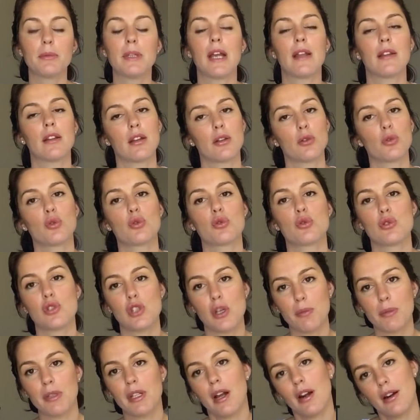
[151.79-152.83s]
Yani daha doğrusu
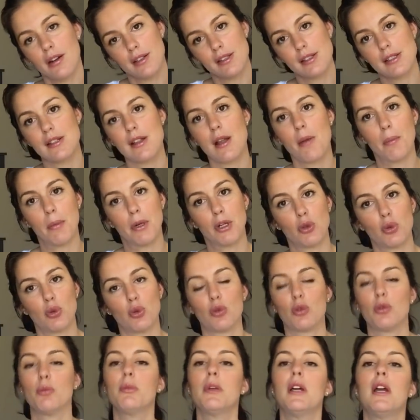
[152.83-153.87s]
camın arkasından
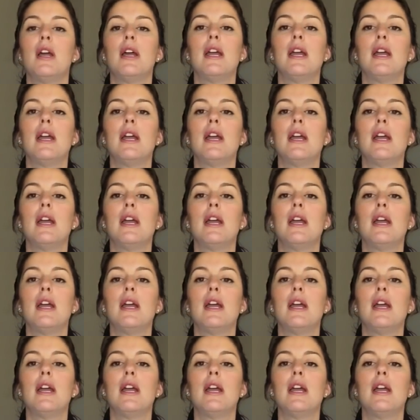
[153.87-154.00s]
bakıyordum.